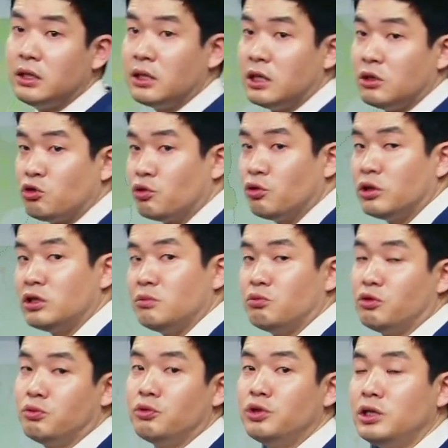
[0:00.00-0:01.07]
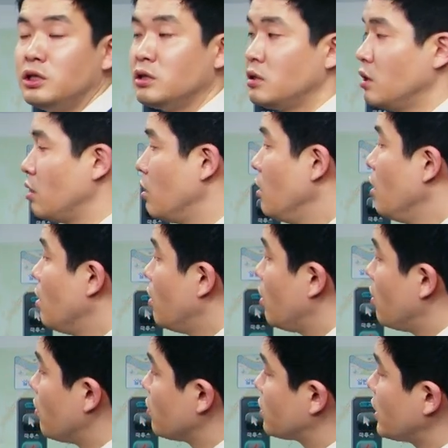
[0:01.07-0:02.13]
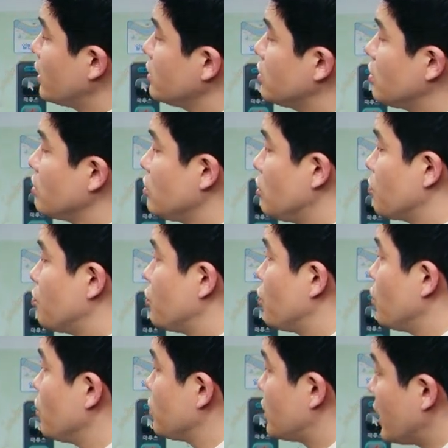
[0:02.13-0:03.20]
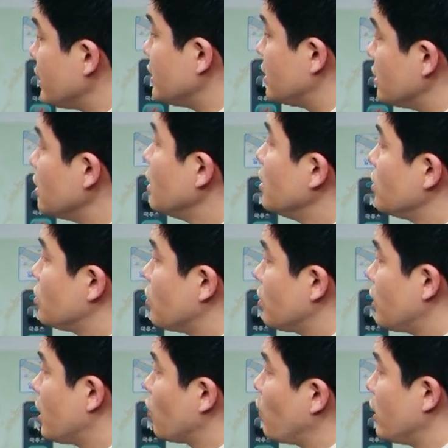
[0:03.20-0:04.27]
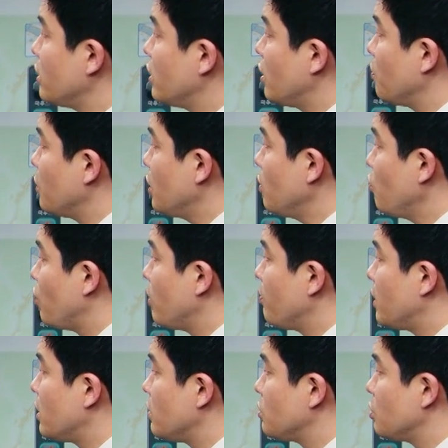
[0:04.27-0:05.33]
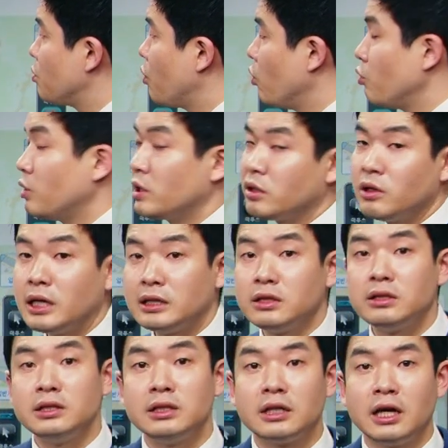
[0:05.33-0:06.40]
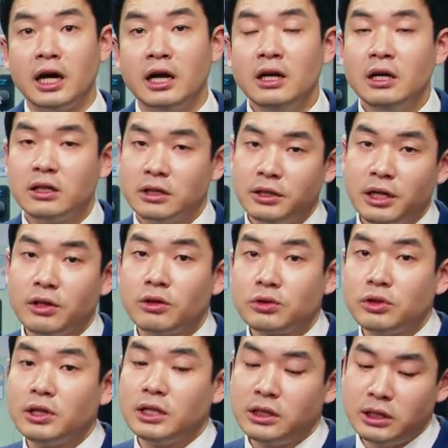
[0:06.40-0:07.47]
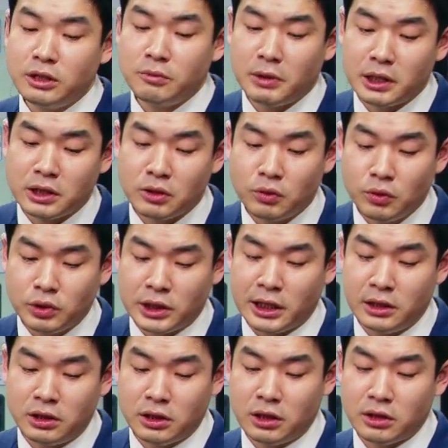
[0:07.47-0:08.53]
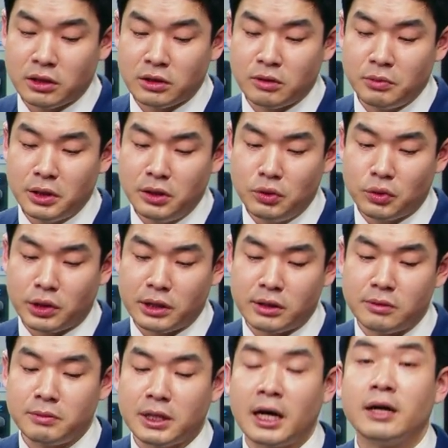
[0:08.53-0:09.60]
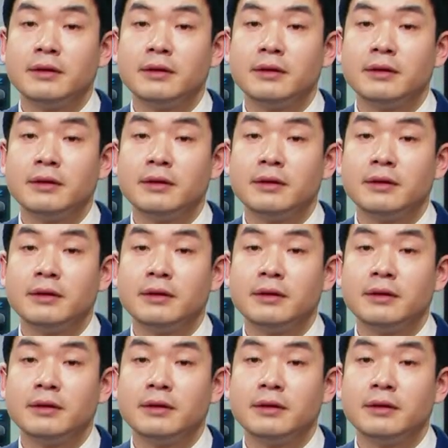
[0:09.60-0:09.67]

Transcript: 이게 주어진 부분이어서 어, 탕정역 부동산은 저라고 한다면 웬만하면 좀 보유할 것 같으니까 크게 걱정하시지 마시고 잘 지키셨으면 좋겠습니다.